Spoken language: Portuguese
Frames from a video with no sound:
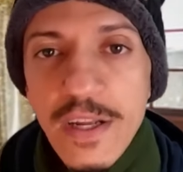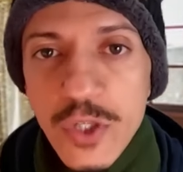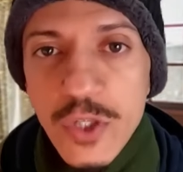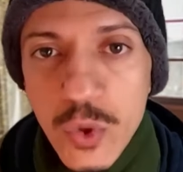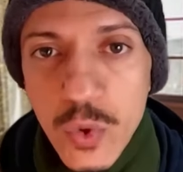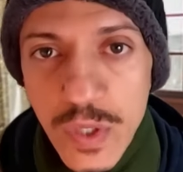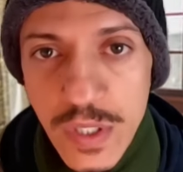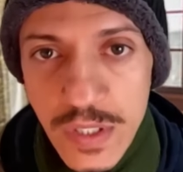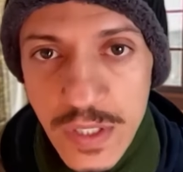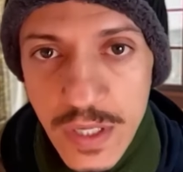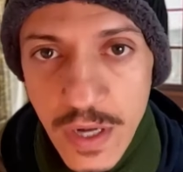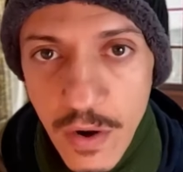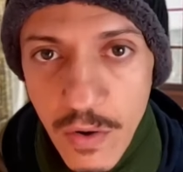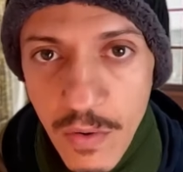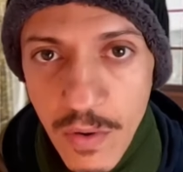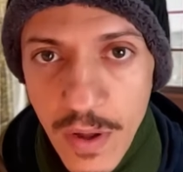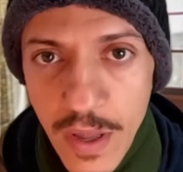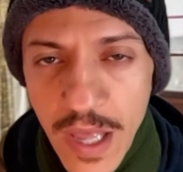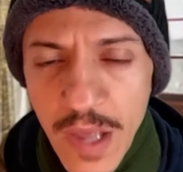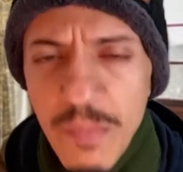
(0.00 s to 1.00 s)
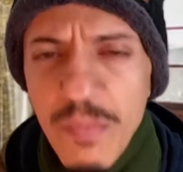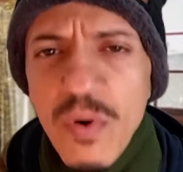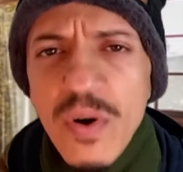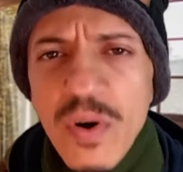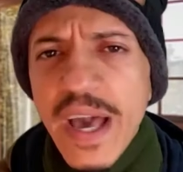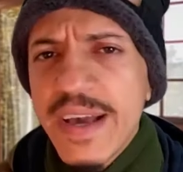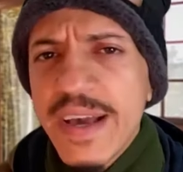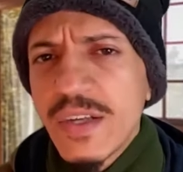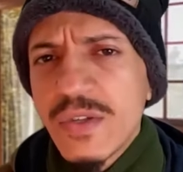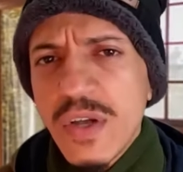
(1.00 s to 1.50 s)
instituição? E por
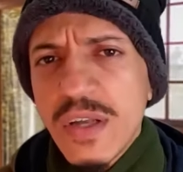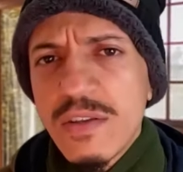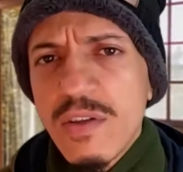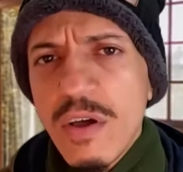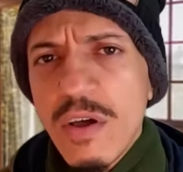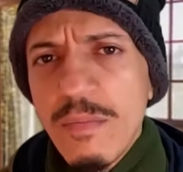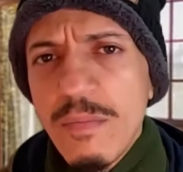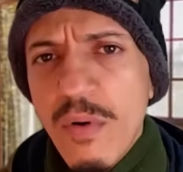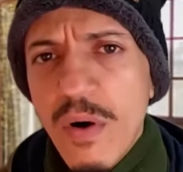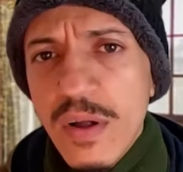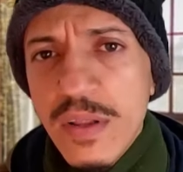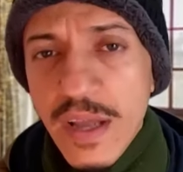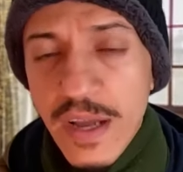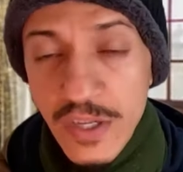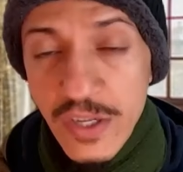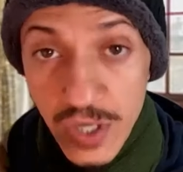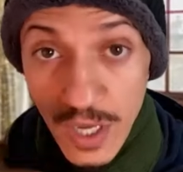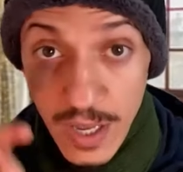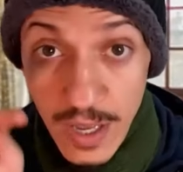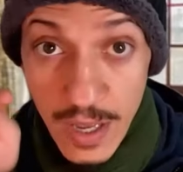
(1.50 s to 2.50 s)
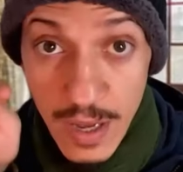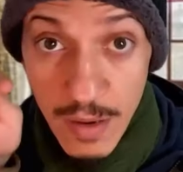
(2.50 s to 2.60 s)
que, que isso é tão importante?